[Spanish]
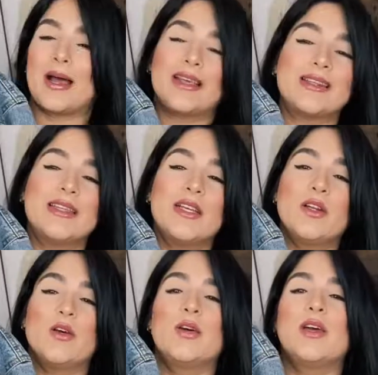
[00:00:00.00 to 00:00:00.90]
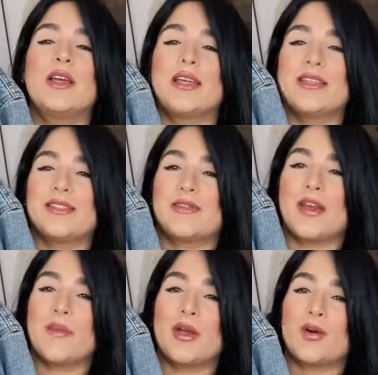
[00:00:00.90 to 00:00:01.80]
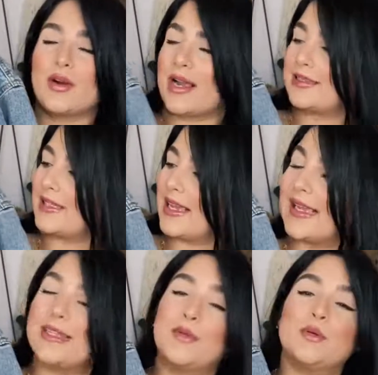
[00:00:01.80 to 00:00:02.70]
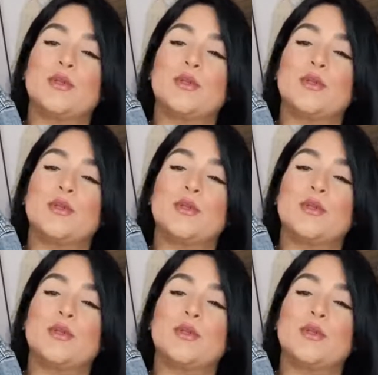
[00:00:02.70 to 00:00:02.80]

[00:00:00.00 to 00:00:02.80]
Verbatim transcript: estilo y se vea mejor. Así que este me gustó